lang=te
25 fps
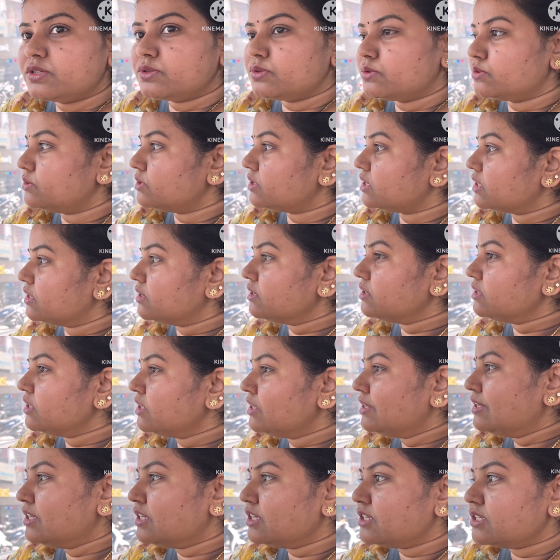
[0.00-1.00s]
అనుకుంటా
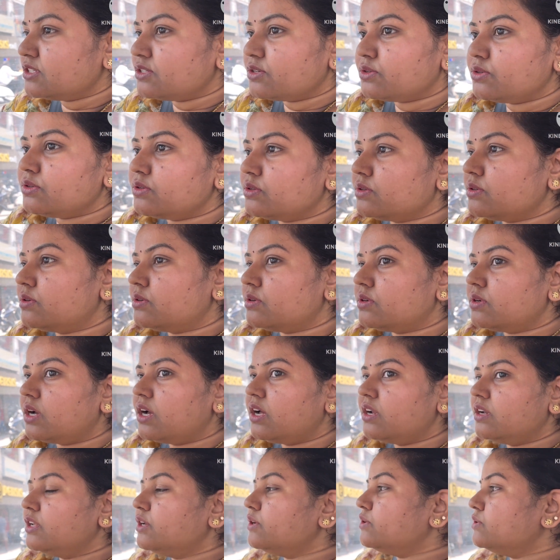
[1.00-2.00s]
సో
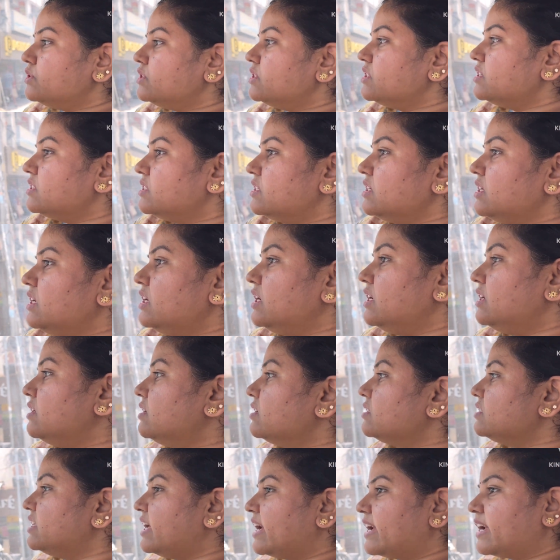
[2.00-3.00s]
హనీ వచ్చేసి
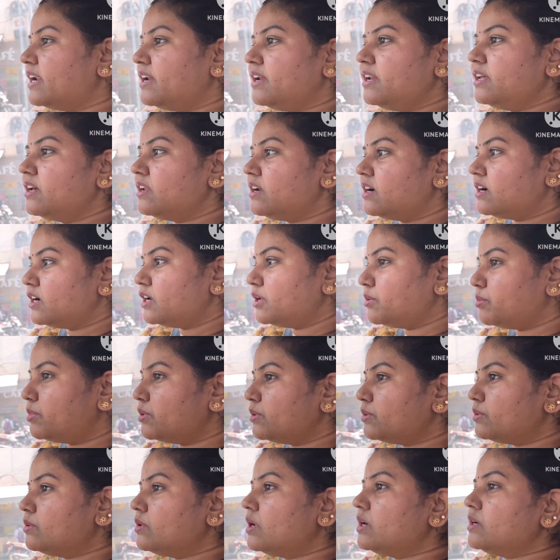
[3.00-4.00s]
ఇంటర్ సెకండ్ ఇయర్ అండి
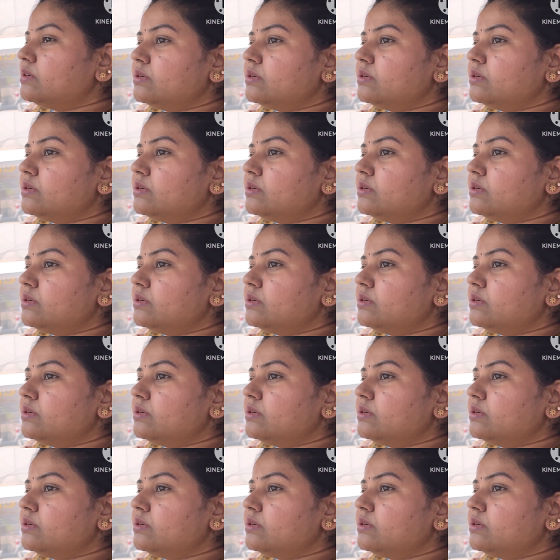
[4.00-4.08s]
ఇప్పుడు